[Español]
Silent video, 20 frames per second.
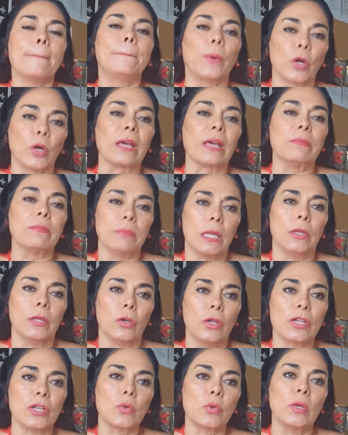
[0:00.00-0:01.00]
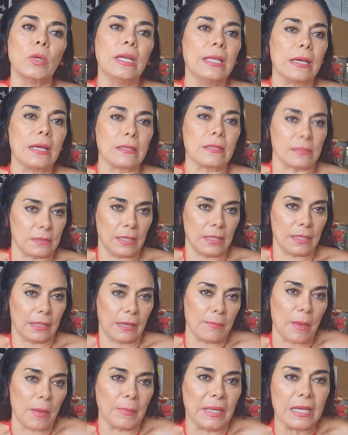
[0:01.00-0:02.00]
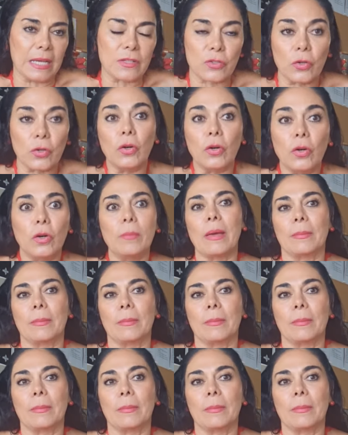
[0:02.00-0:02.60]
Porque en medio de su ira sí que me amenazó,